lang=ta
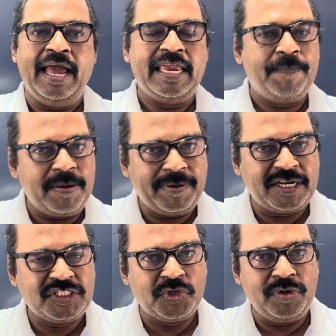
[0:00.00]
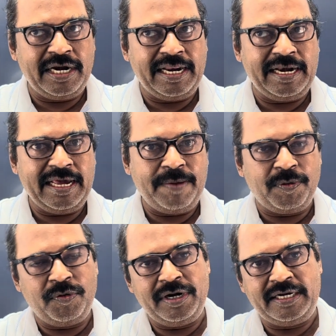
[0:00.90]
இப்படிப்பட்ட சூழ்நிலையில் இப்போ
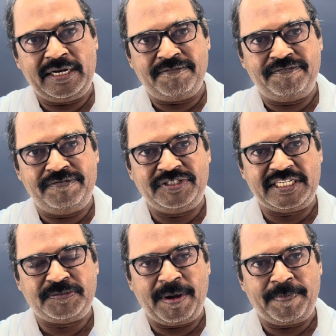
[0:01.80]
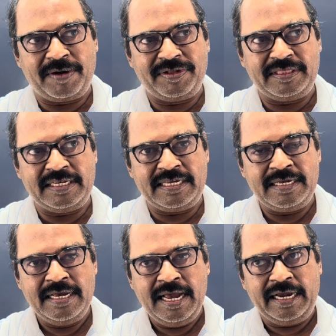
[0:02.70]
ஒரு டஃப் ஃபிசிக்ஸ் பேப்பரை வந்து
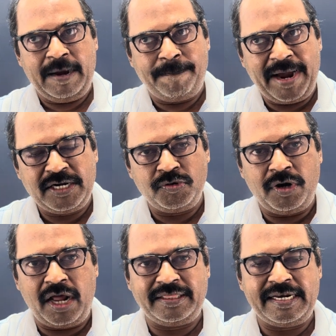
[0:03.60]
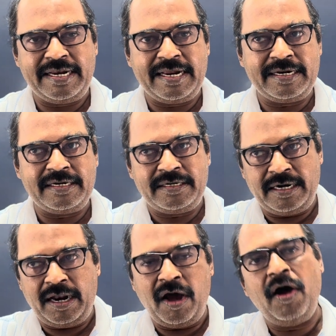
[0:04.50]
கம்பேர்ட் டு நார்த் இந்தியன்
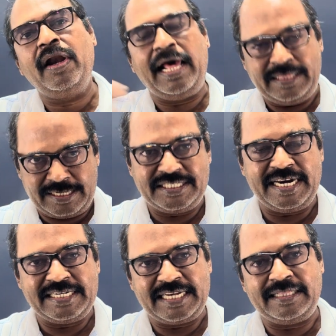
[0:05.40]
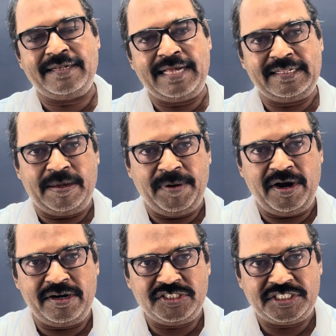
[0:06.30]
ஆல் அதர் ஸ்டேட்ஸ் அதர் தேன்
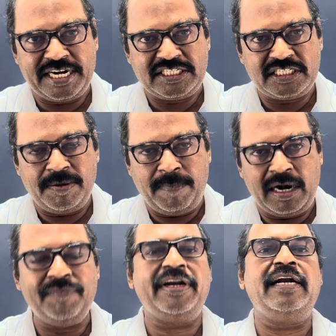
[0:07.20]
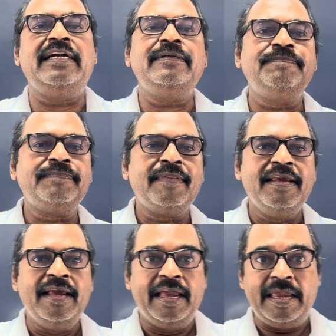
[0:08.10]
தமிழ்நாடு ஸ்டேட்ஸ் மாணவர்கள்
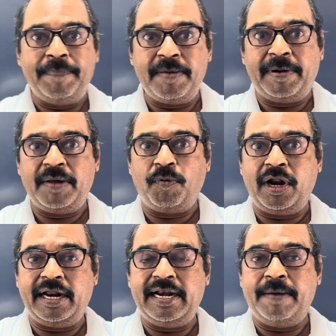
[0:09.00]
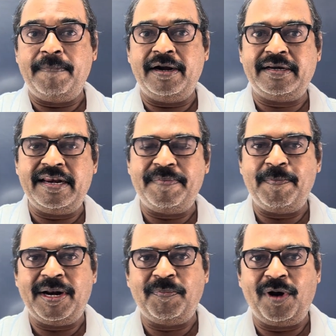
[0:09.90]
எப்படி பண்ண போகிறாங்க நம்ம ஆட்கள் எப்படி
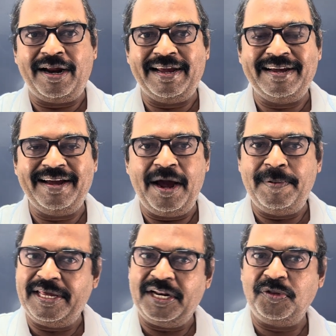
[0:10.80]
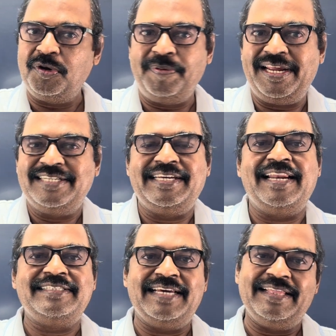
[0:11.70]
பண்ண போகிறாங்க அப்படிங்கிறது ஒரு பெரிய
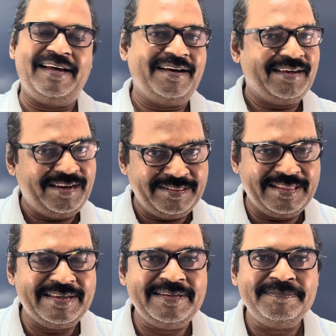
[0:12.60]
சேலஞ்சாக தான் இருந்தது